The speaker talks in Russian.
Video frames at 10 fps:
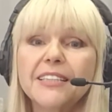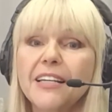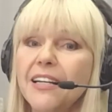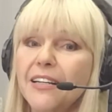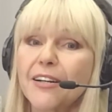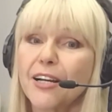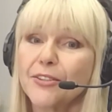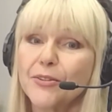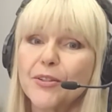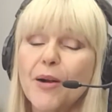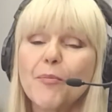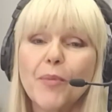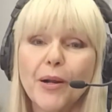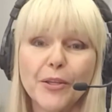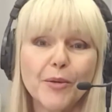
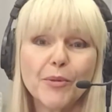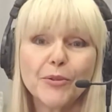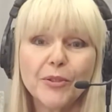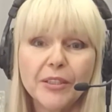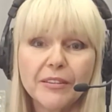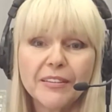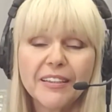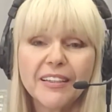телерадиокомпании «Мануил».